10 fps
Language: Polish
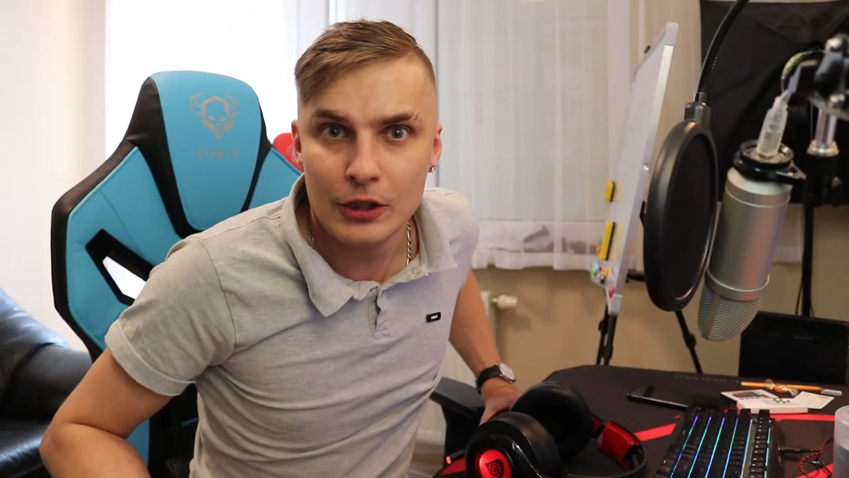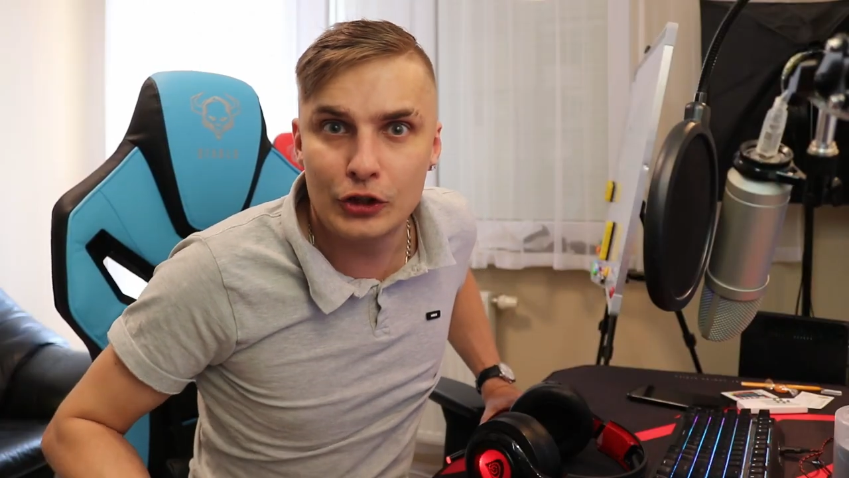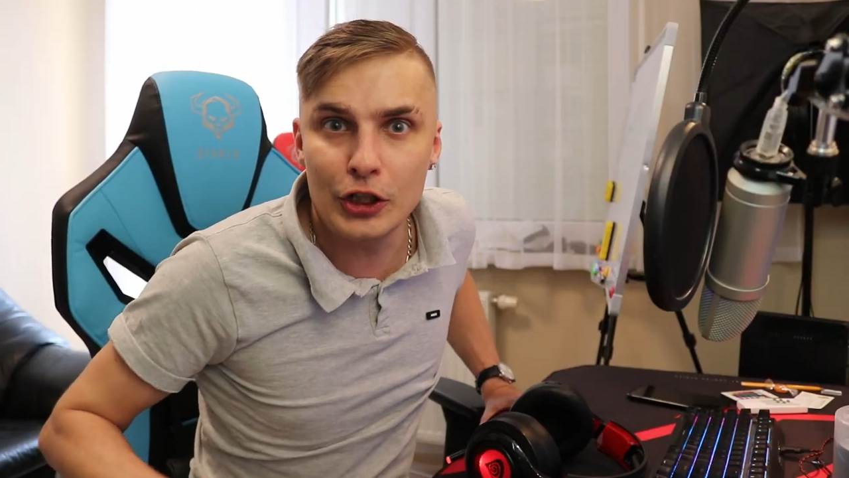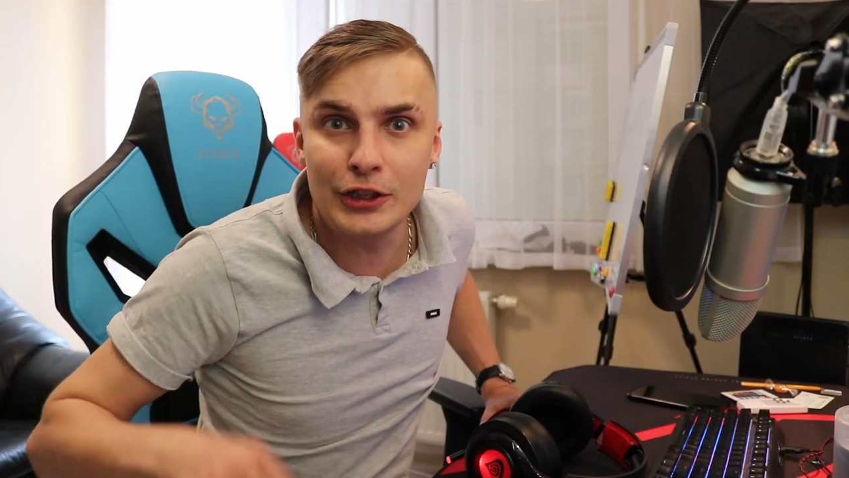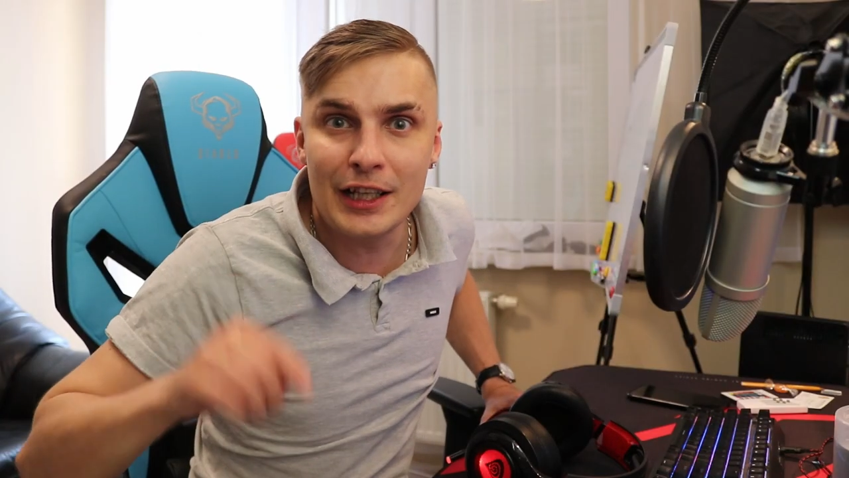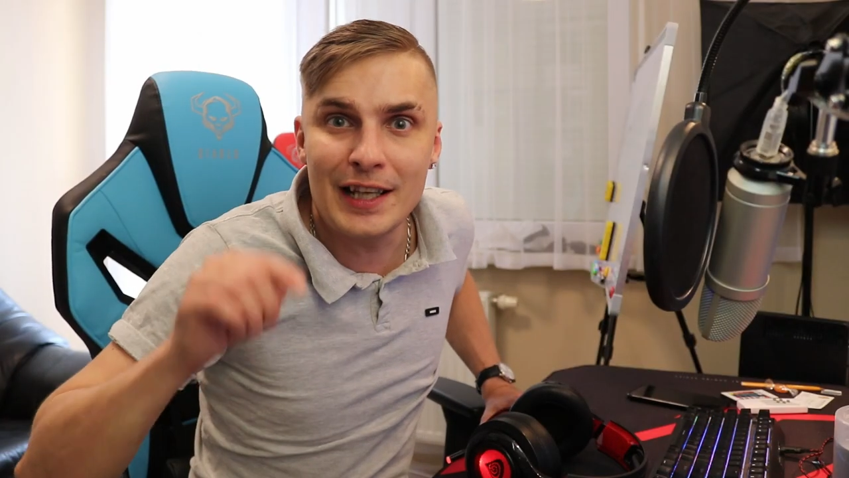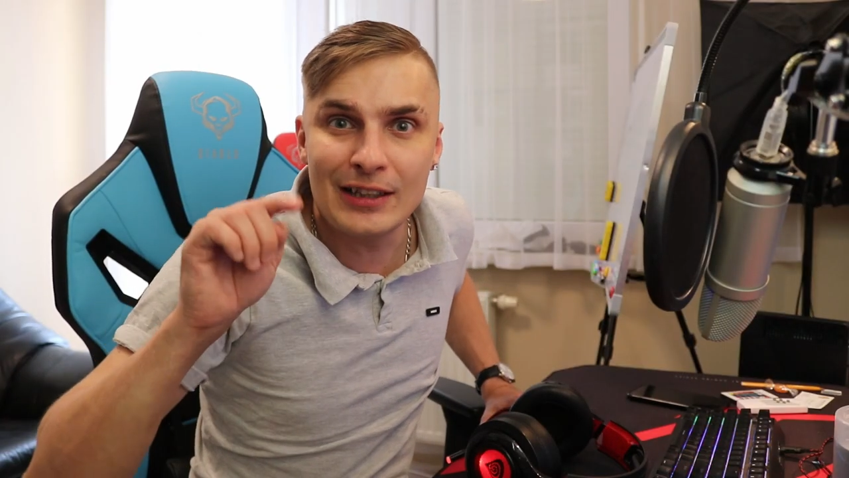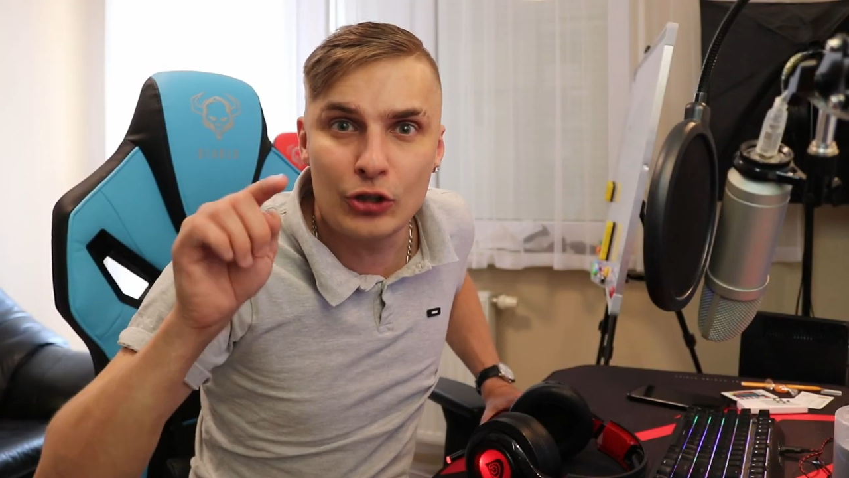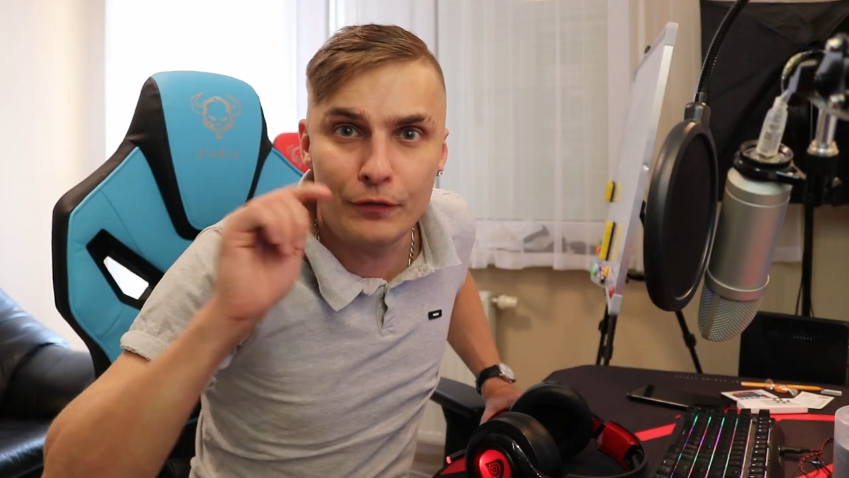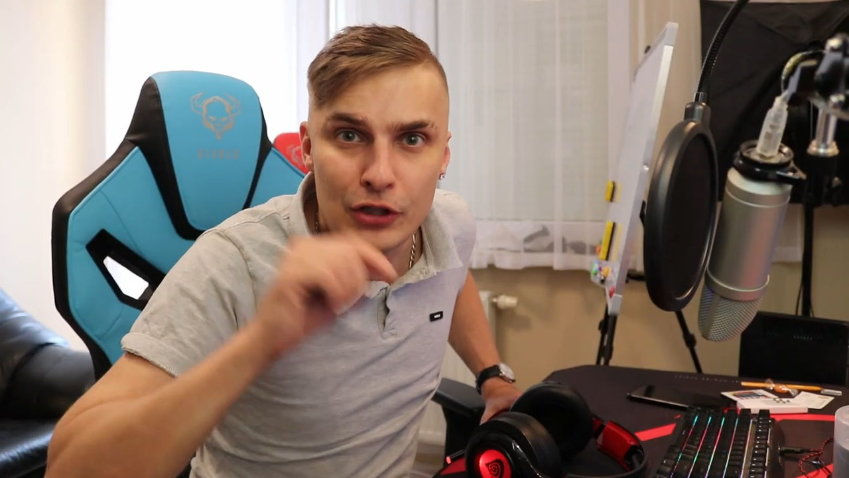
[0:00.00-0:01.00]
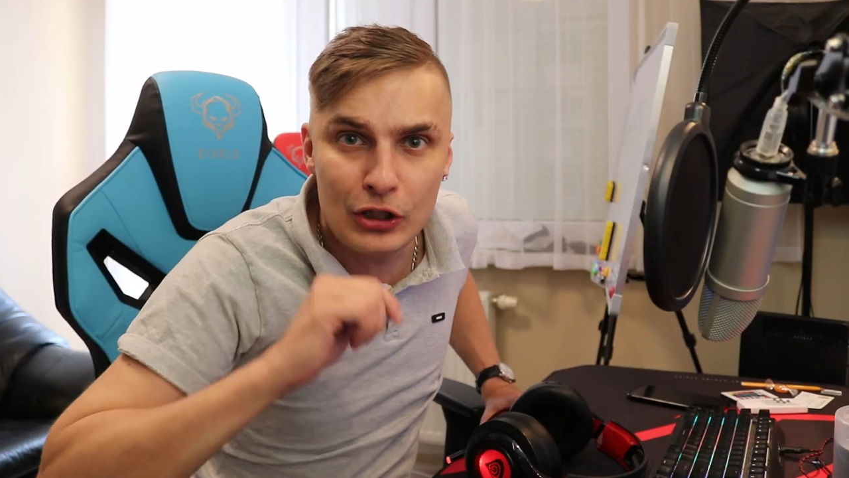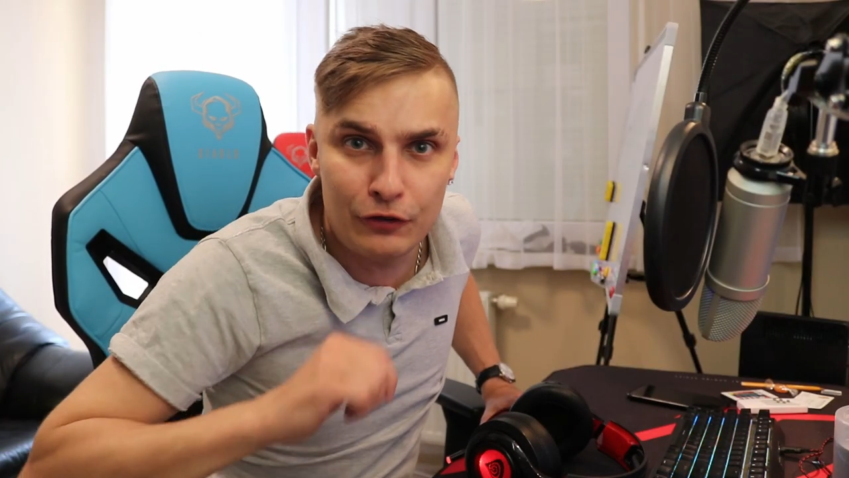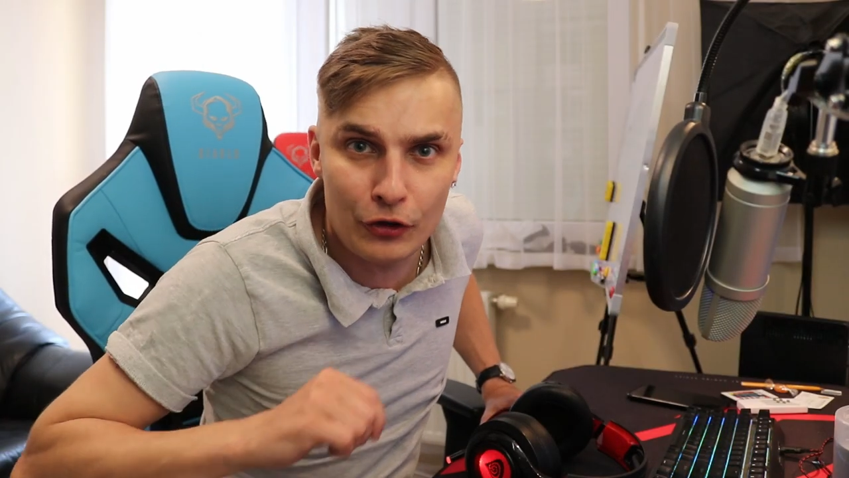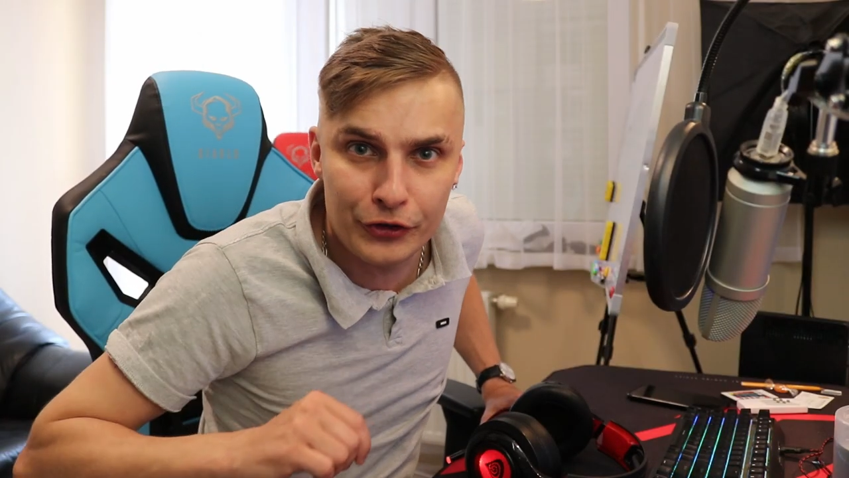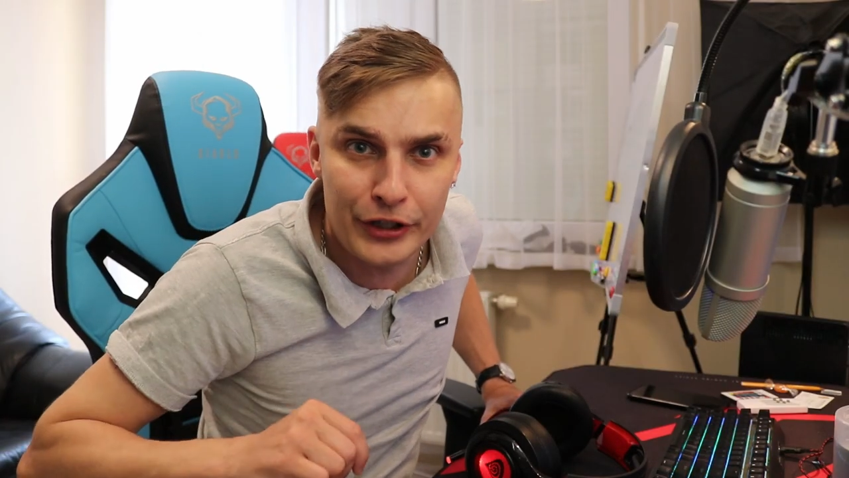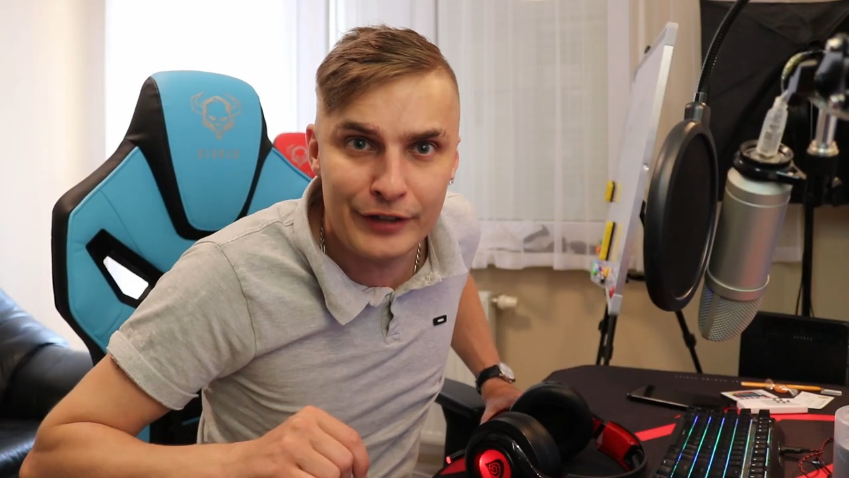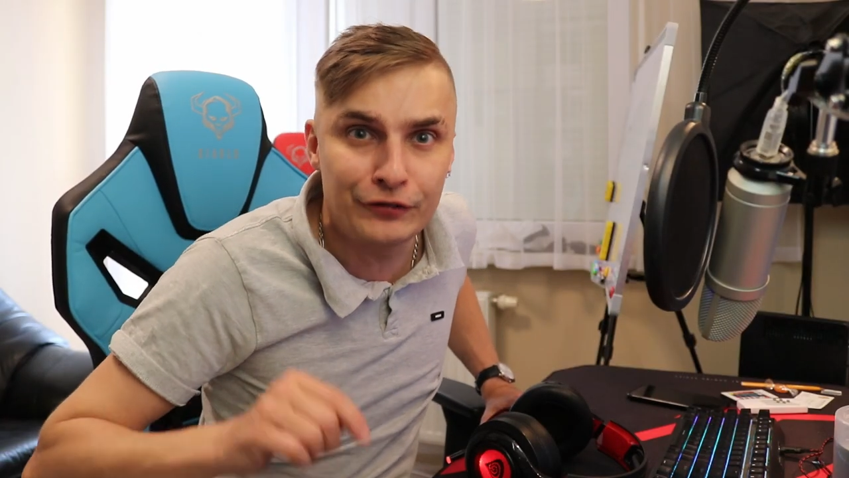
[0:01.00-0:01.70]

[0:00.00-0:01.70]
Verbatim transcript: Czyli ten ratownik wodny